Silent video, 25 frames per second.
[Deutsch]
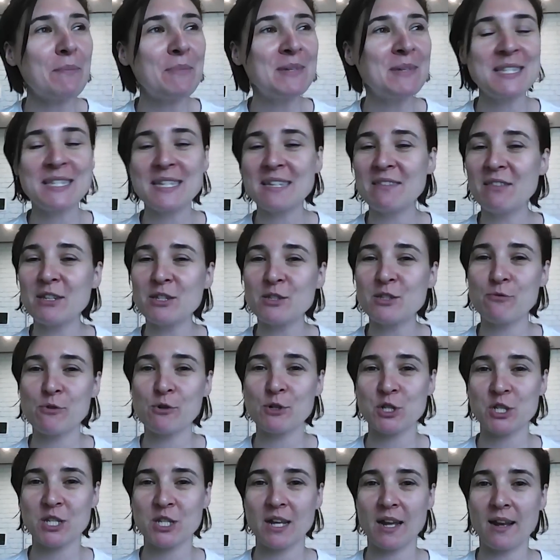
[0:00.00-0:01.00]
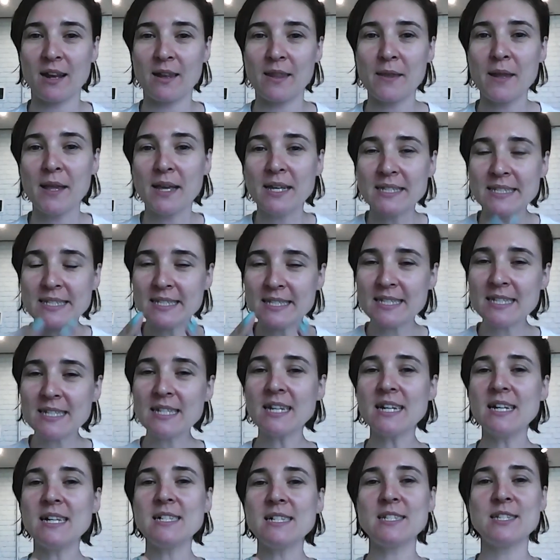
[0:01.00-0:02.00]
kann man sich das vorstellen?
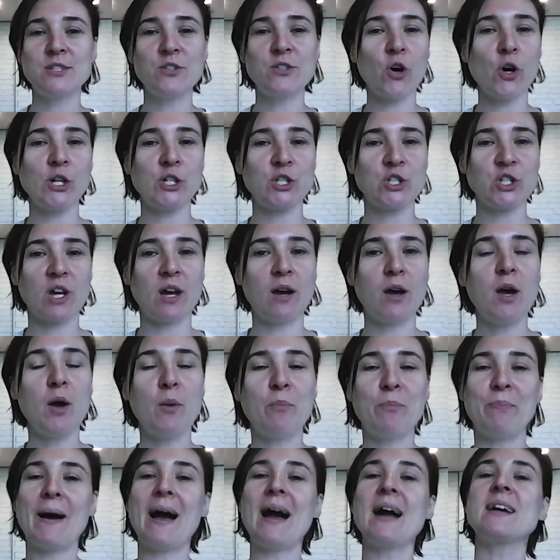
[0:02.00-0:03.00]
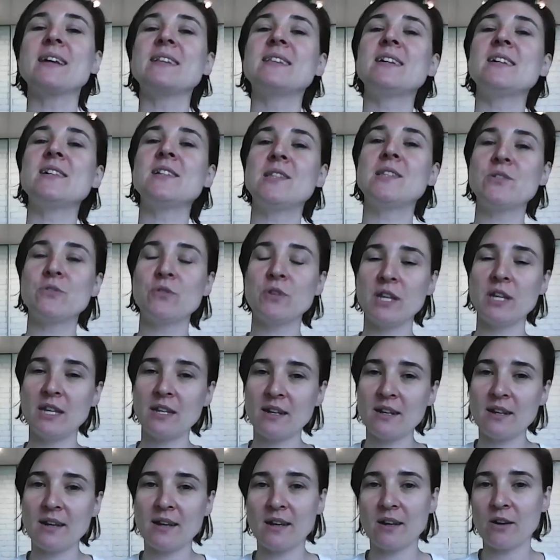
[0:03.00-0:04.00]
Sie als Deutscher packen also
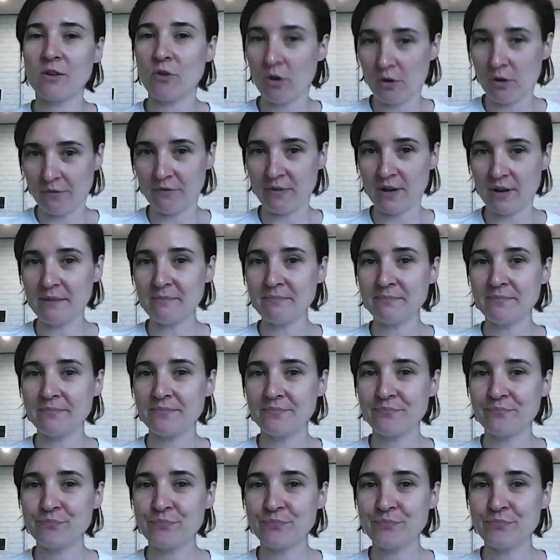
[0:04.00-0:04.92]
Ihre Koffer